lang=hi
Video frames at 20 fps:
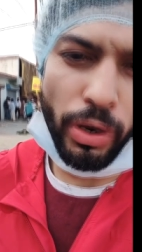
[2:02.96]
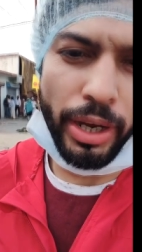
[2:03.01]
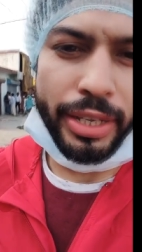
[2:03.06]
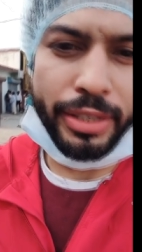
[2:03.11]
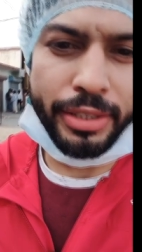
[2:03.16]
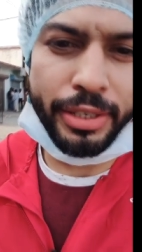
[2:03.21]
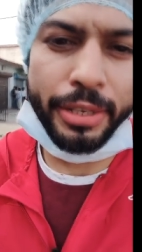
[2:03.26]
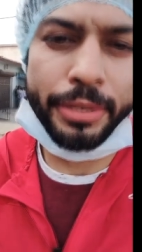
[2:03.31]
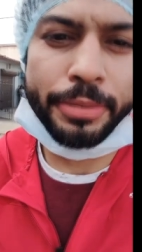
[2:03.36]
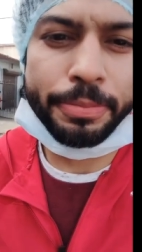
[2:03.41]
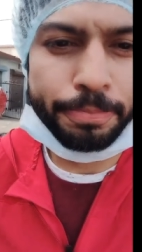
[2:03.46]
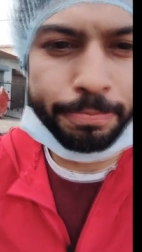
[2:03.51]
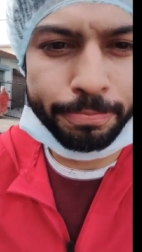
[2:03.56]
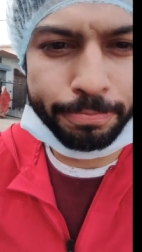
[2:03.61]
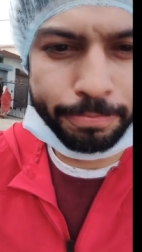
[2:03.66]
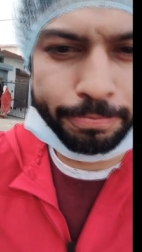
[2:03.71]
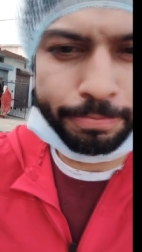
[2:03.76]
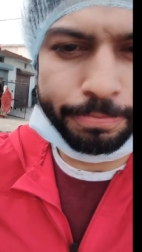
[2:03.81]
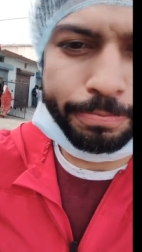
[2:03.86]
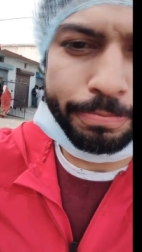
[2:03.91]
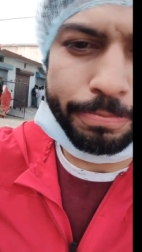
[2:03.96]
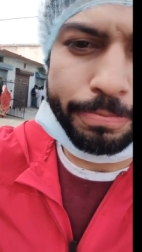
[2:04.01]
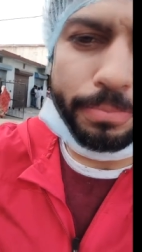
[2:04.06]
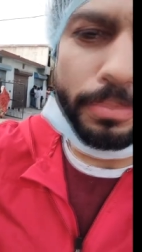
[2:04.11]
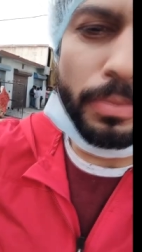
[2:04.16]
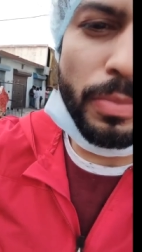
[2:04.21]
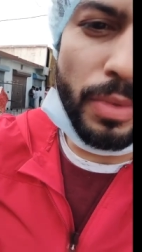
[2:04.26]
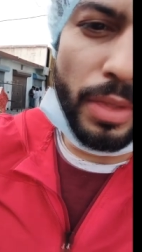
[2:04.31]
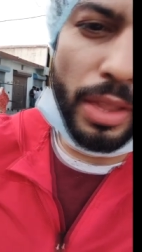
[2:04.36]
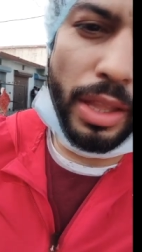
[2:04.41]
यू गाइज
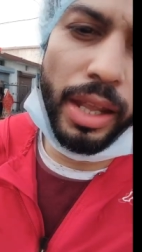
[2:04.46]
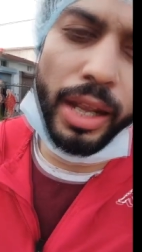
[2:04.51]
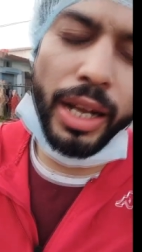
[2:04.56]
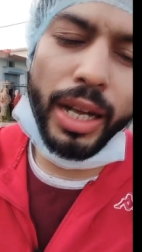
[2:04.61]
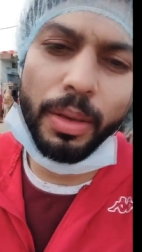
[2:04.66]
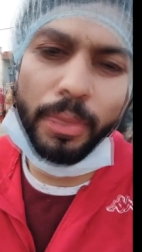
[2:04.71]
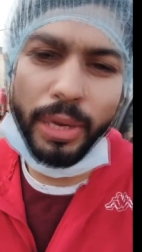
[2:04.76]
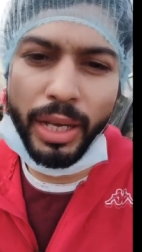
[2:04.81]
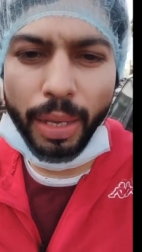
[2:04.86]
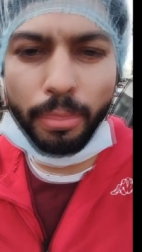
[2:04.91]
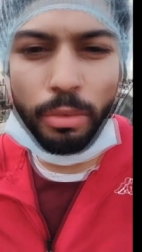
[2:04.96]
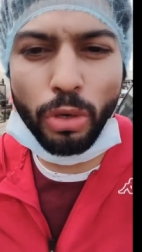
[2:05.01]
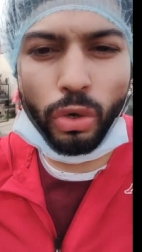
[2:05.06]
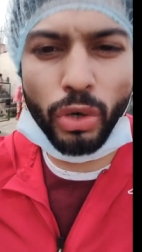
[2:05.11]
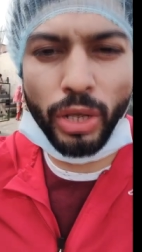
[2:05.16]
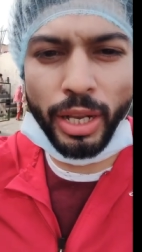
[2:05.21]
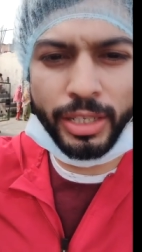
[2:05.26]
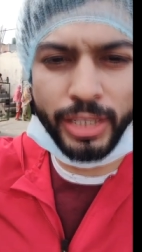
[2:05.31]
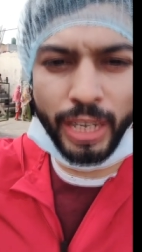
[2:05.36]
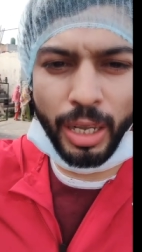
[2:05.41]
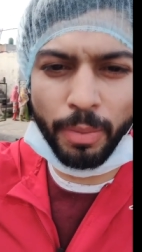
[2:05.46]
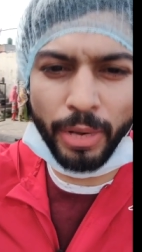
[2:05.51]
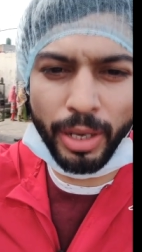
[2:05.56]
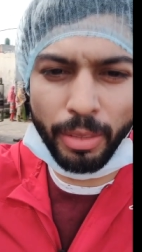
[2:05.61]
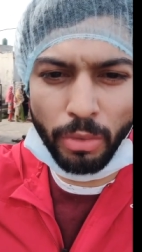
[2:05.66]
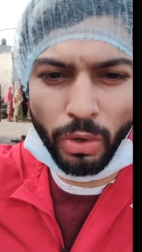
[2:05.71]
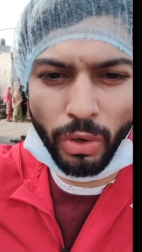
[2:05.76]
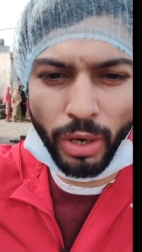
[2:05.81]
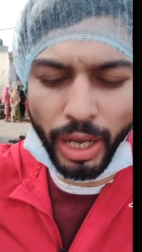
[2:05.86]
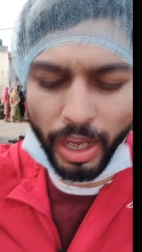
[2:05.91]
अभी हम लोगों ने जहाँ पर
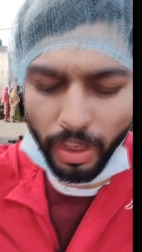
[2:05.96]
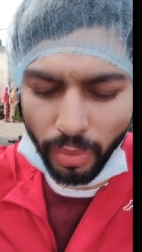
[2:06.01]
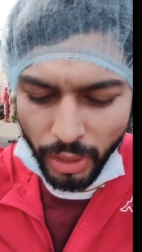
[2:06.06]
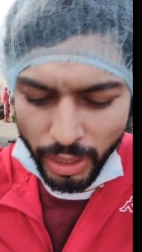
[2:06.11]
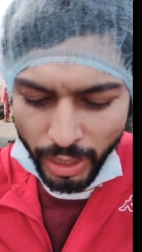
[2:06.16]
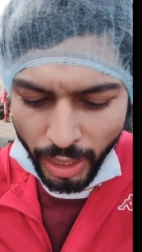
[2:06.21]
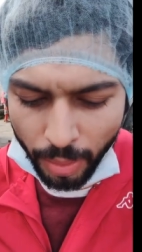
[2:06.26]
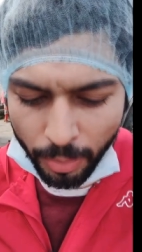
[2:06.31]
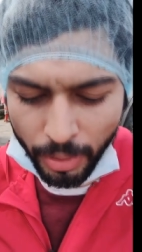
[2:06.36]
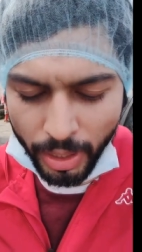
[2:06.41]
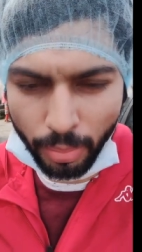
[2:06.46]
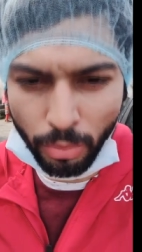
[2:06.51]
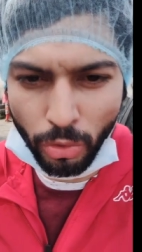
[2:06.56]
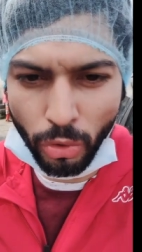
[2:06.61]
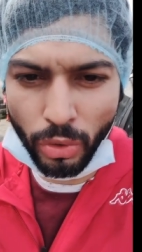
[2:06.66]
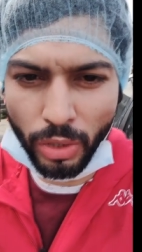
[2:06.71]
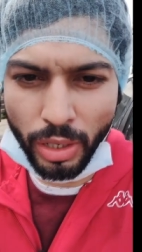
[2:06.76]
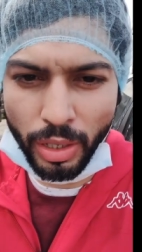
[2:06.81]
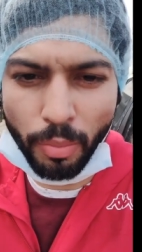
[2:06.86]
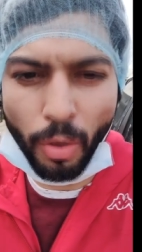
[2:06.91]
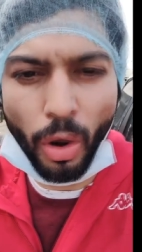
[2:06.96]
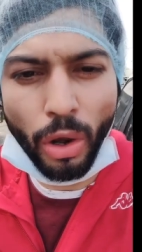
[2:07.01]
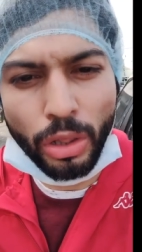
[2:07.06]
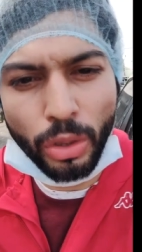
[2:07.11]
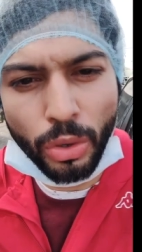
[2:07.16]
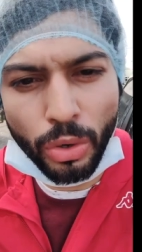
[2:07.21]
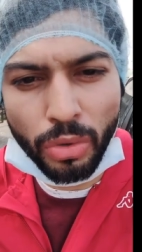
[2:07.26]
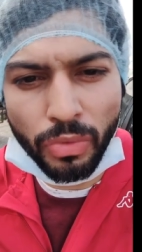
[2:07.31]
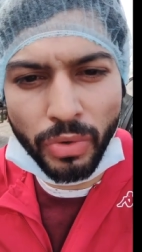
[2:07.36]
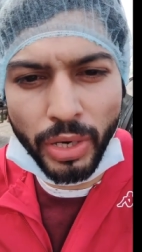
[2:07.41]
हम लोग आए हुए हैं यहाँ पर हम लोगों ने
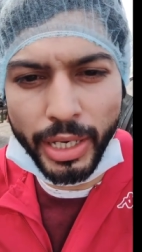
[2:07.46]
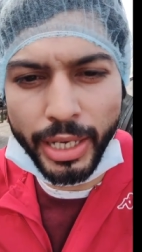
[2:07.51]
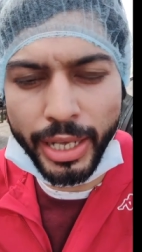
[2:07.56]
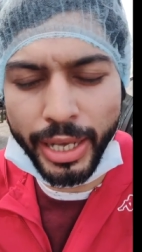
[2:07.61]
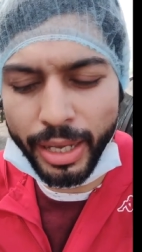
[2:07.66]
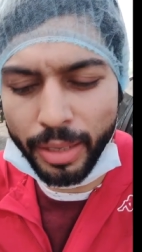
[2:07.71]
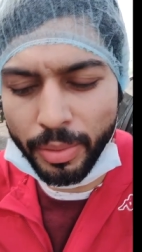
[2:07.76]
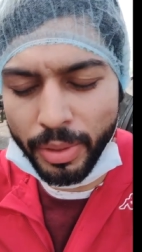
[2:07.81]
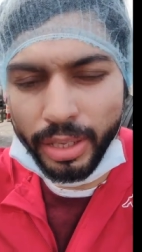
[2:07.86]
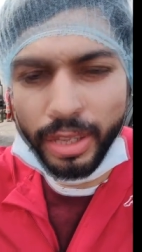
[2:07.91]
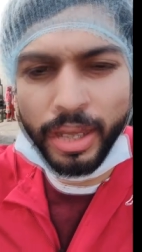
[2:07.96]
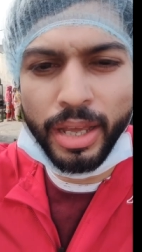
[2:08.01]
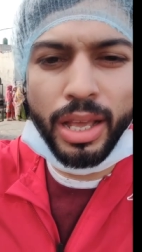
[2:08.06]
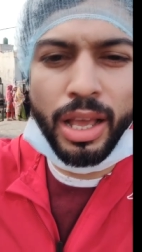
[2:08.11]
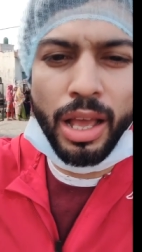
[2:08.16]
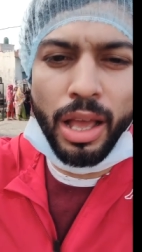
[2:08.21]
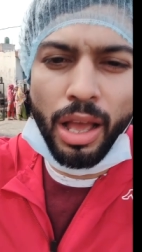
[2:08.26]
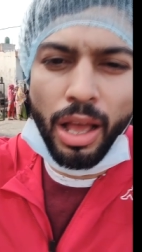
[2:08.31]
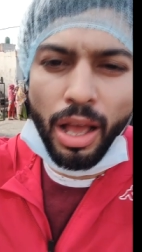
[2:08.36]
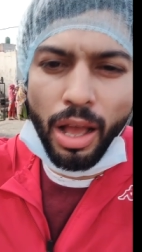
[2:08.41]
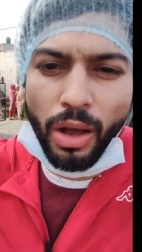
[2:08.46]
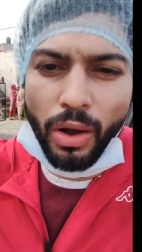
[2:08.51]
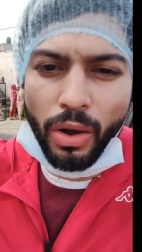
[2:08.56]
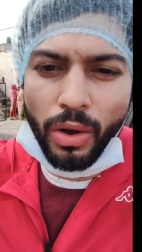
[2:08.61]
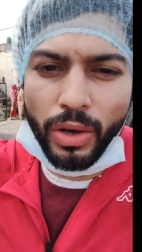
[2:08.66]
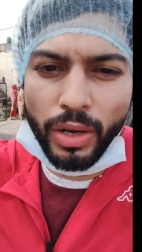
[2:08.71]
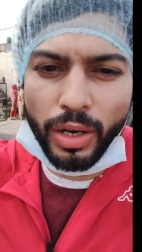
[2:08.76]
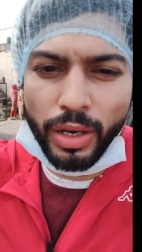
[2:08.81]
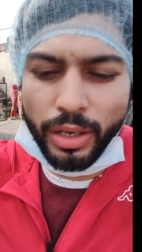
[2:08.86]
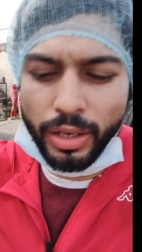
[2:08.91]
बहुत लोगों को फीड किया है अभी
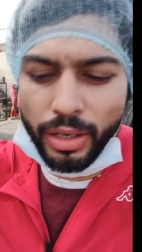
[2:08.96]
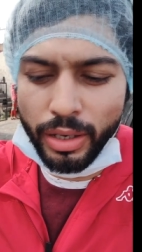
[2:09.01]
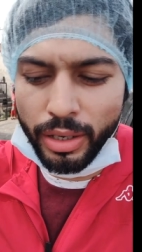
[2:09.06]
और